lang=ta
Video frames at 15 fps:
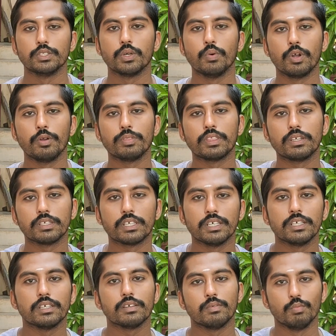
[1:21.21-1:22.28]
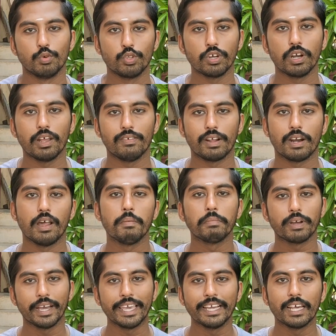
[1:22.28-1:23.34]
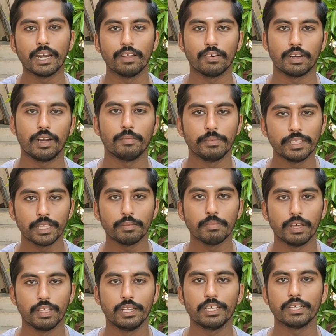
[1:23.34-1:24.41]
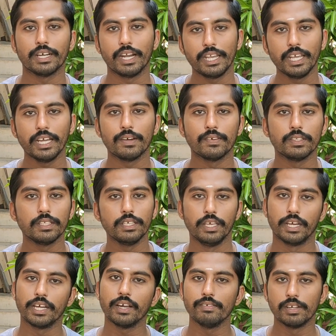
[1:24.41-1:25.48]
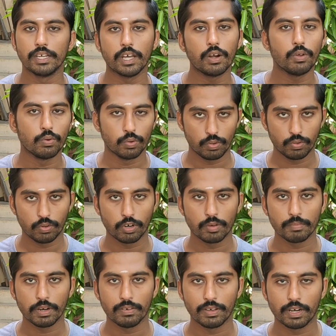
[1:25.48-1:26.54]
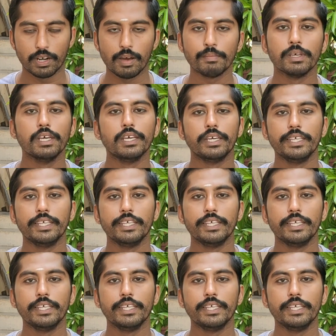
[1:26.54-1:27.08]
ஸோ ஒருத்தருக்கு முதுகில் வரலாம் கைகளில் வரலாம் இந்த மாதிரி கட்டிகள் வந்து எங்கே வேணாலும் ஒரு உடம்புல வரலாம்